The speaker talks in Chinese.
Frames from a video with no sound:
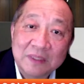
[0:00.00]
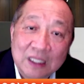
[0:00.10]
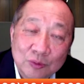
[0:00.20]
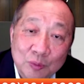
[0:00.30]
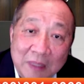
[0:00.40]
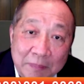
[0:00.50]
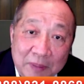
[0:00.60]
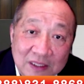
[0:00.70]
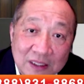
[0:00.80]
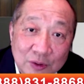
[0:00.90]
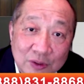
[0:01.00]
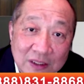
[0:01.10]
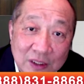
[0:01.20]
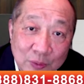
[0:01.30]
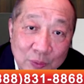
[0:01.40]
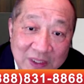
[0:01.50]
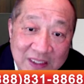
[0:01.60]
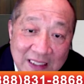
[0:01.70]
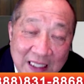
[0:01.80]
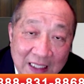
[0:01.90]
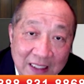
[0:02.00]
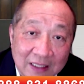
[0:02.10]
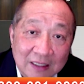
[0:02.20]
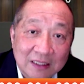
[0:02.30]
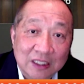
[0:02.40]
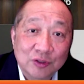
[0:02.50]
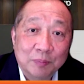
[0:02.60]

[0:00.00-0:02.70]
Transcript: 我们当初买保险的真正的用意在哪里？